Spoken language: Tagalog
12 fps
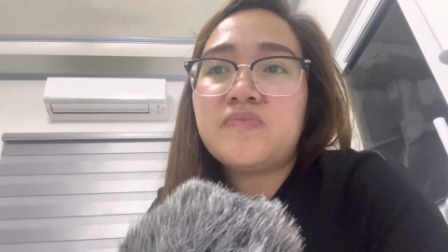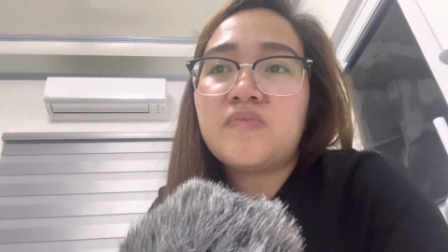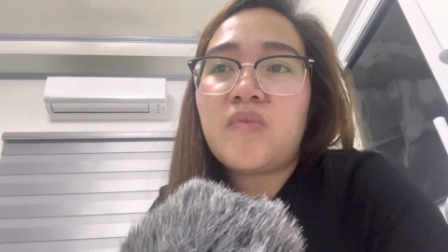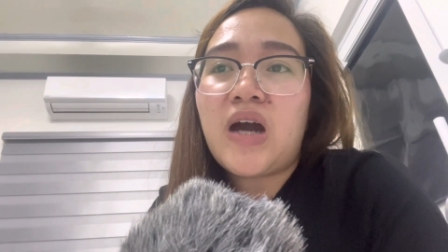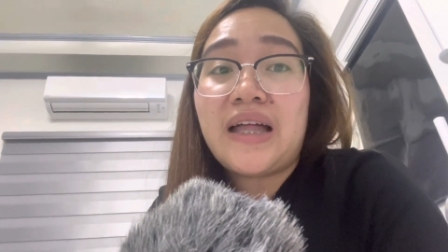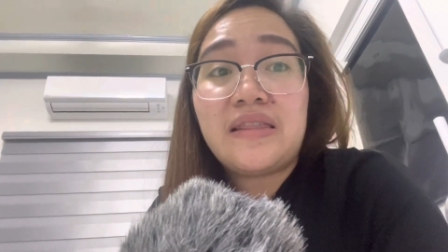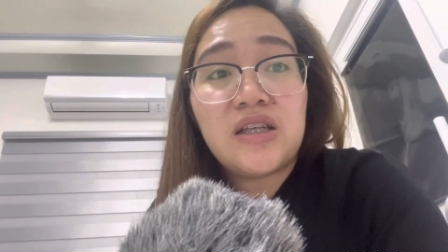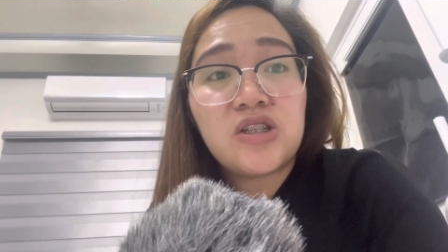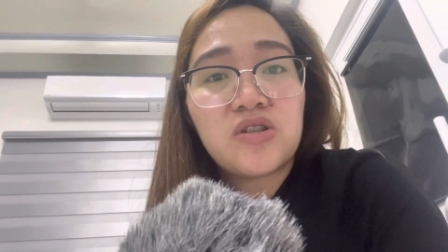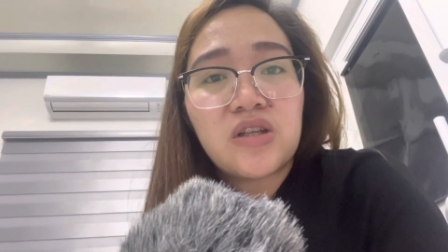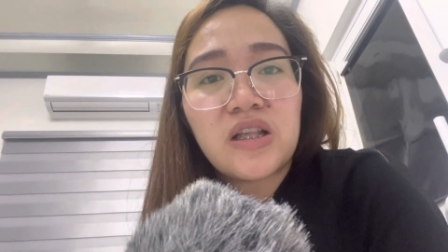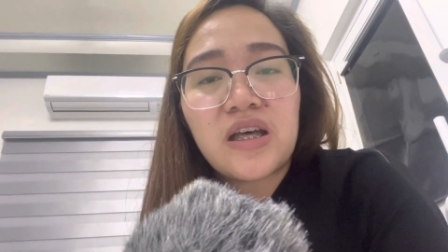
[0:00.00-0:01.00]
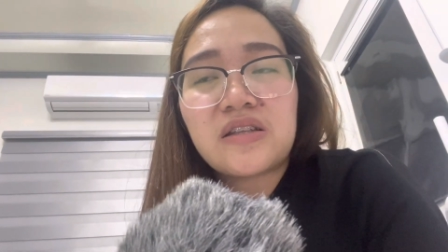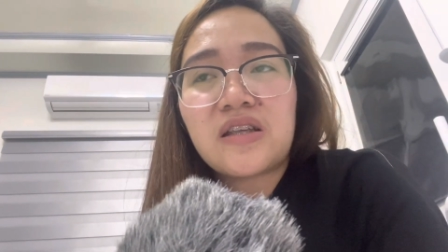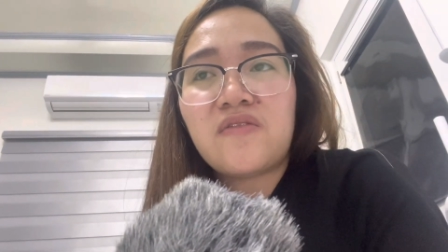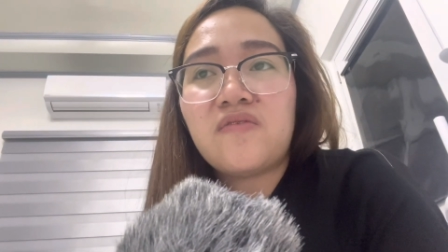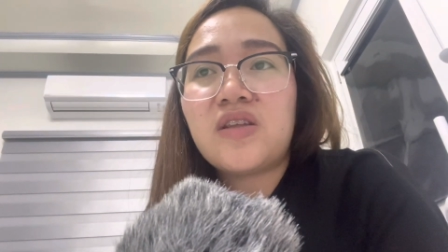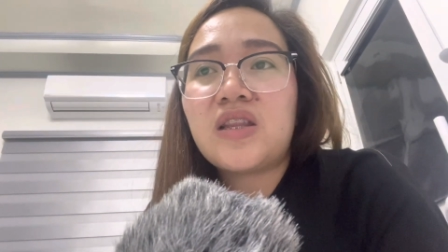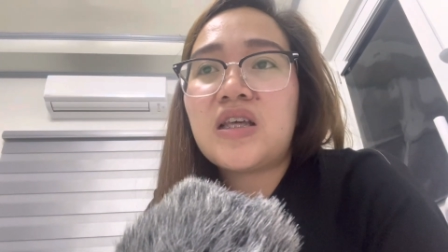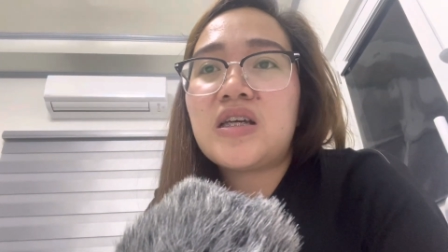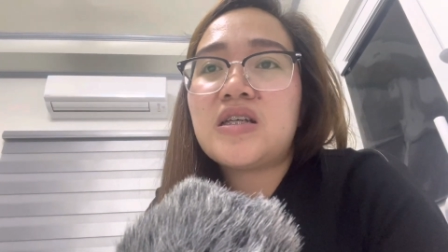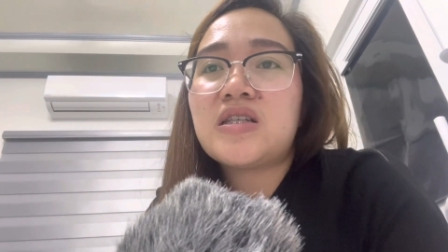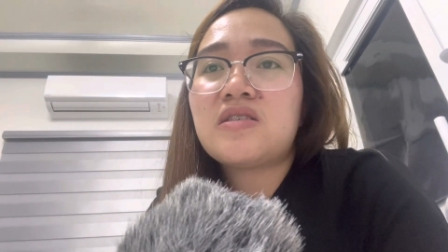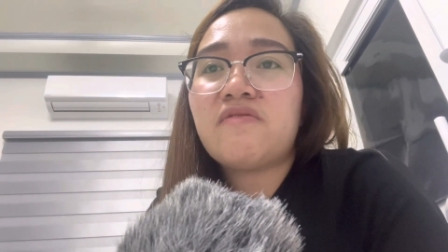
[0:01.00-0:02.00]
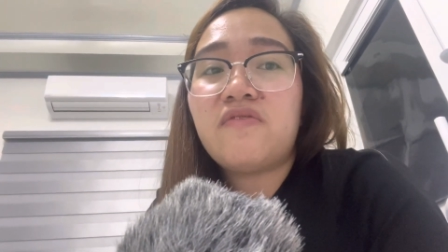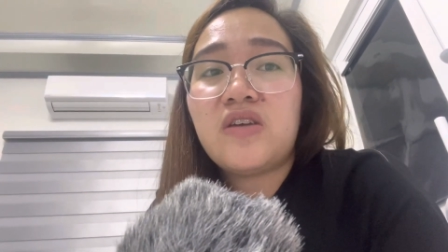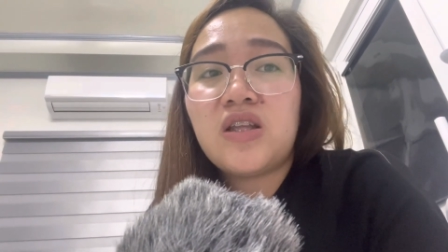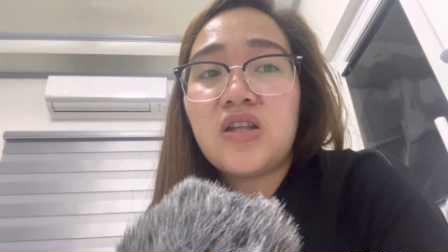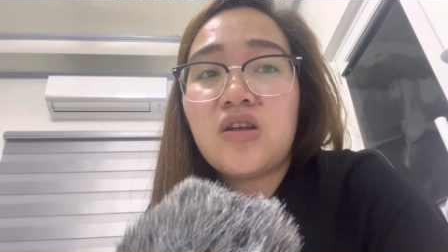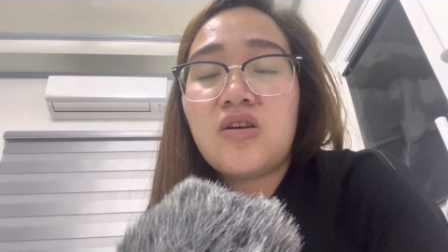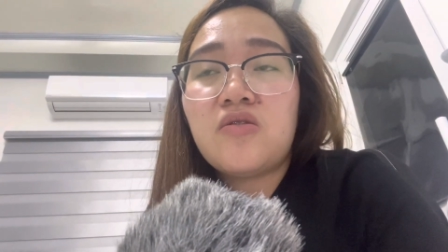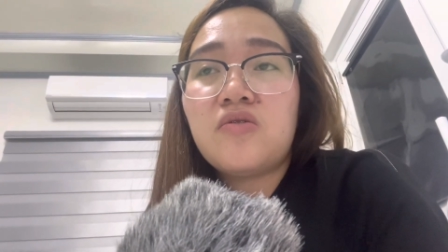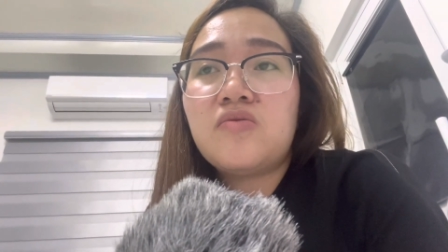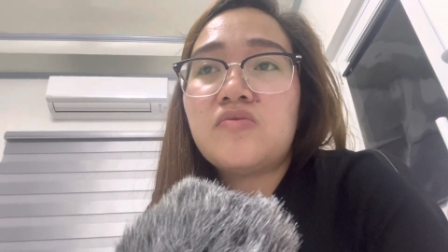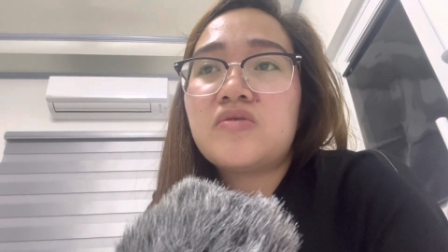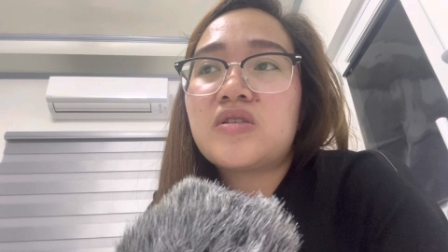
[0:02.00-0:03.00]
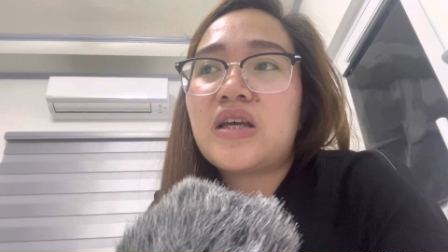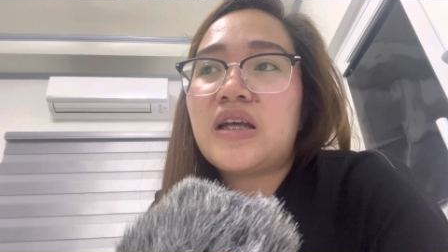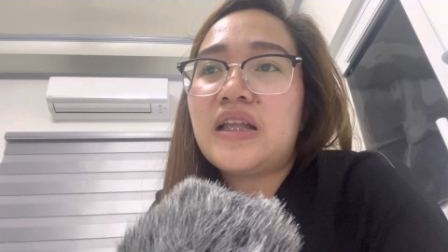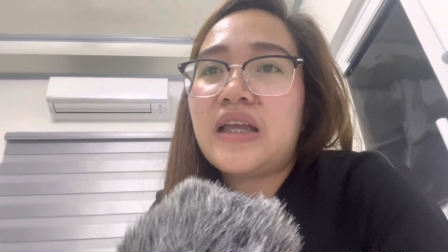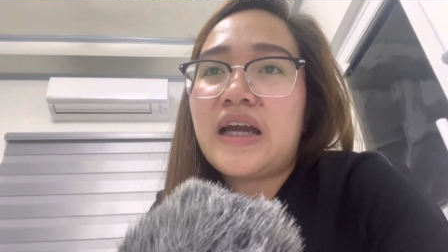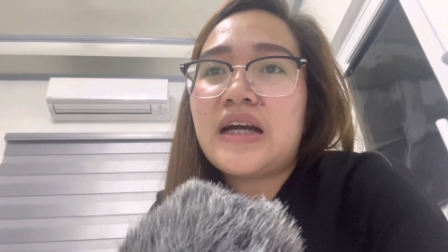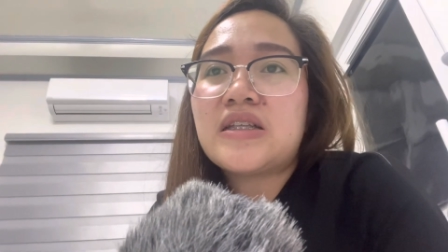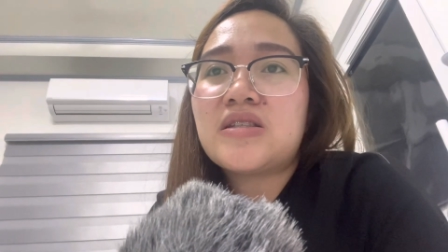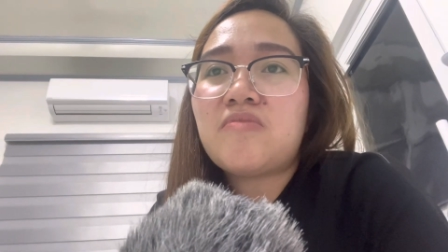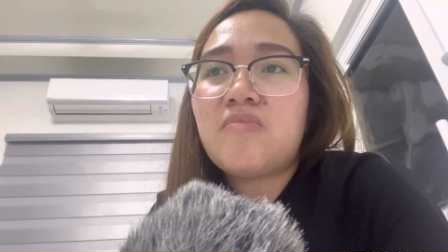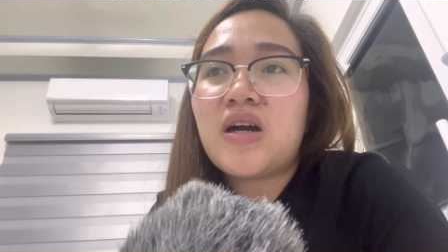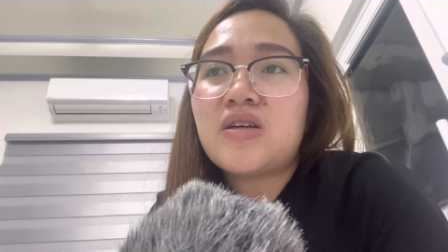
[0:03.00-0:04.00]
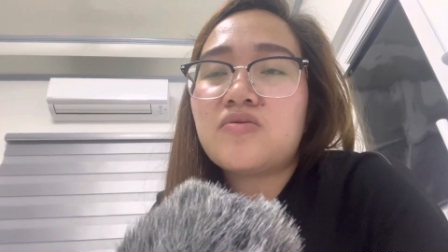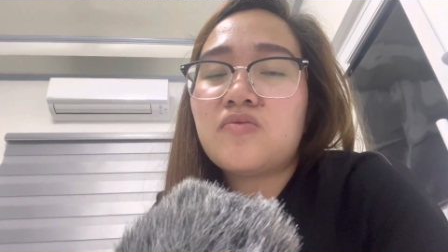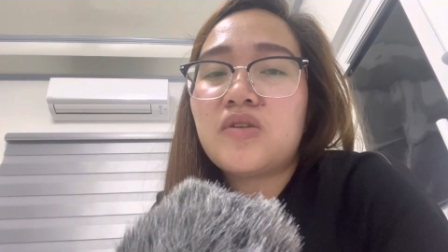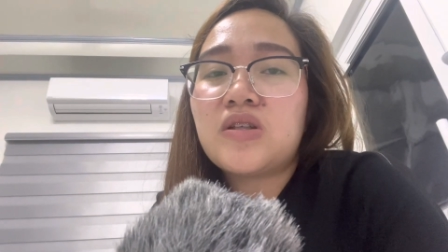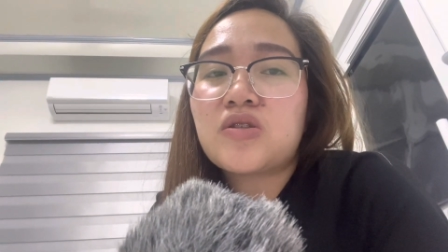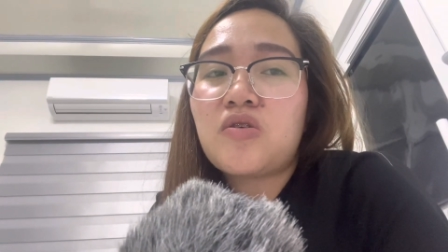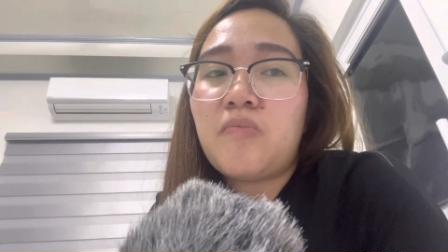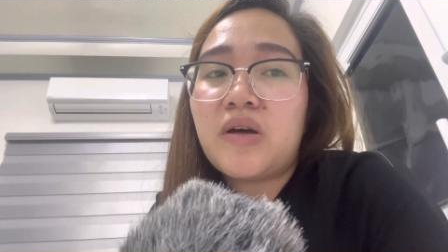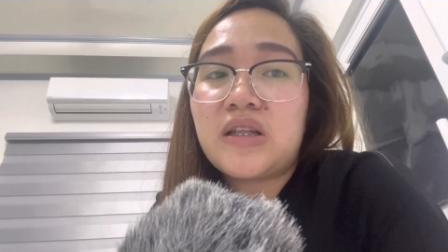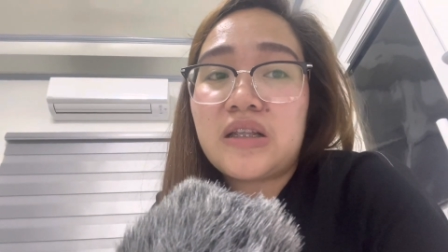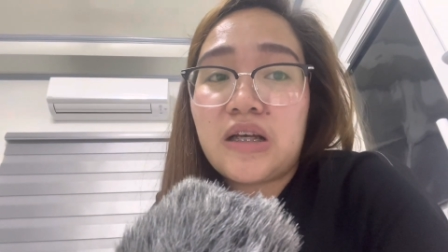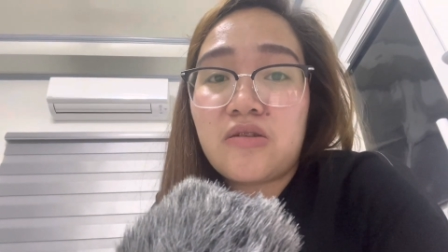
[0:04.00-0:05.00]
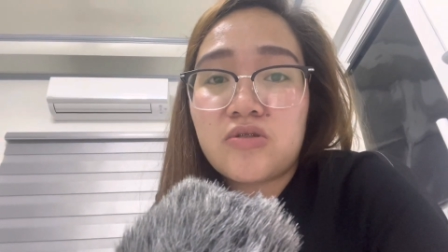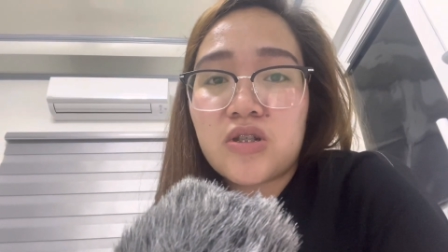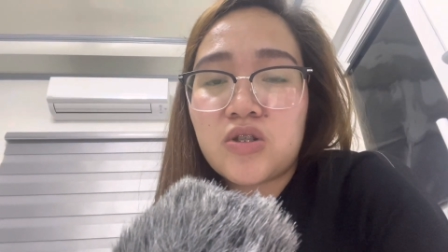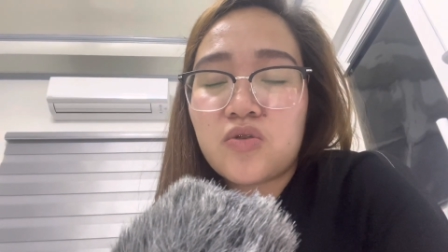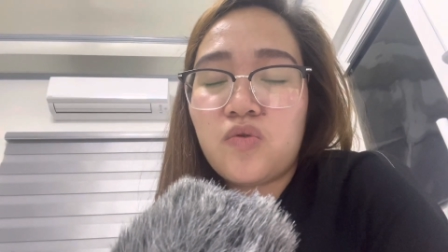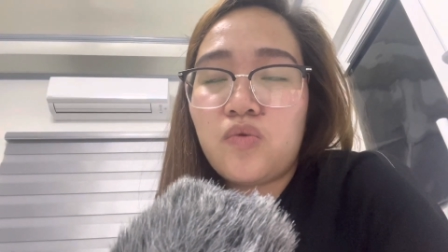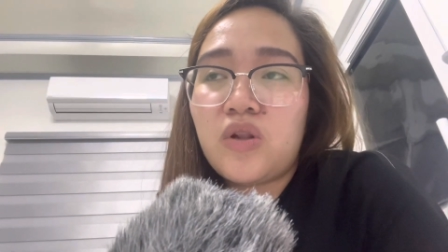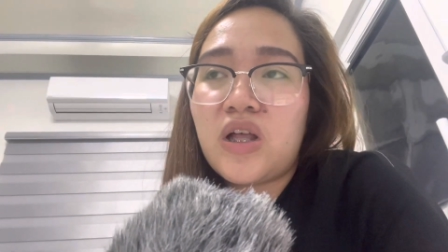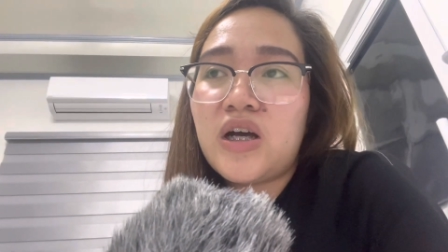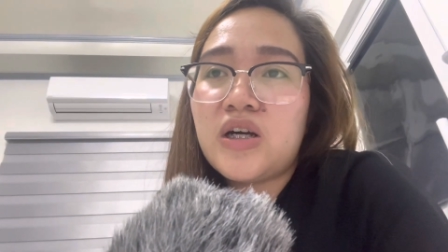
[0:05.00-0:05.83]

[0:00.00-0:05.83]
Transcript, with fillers: mga additional activities, videos, ganyan sa mga students ko pagdating ko sa school.